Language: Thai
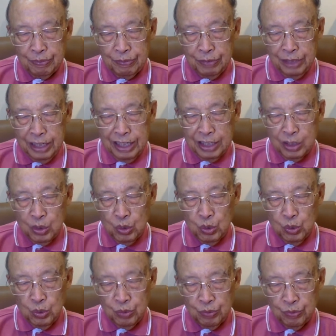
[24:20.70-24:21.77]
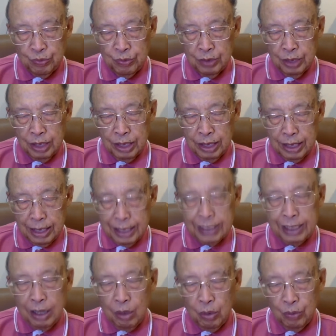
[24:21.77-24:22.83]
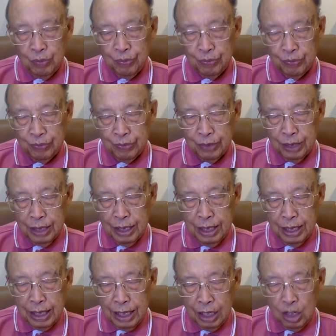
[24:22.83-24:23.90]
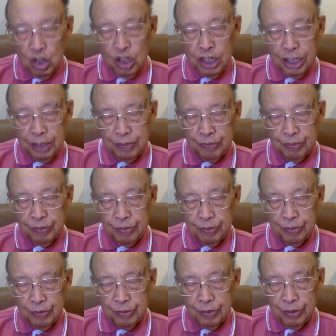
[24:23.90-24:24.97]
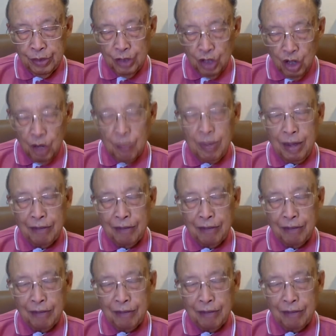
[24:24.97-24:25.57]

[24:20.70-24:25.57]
เยซูคริสต์เจ้าขน้อย ยอมหับ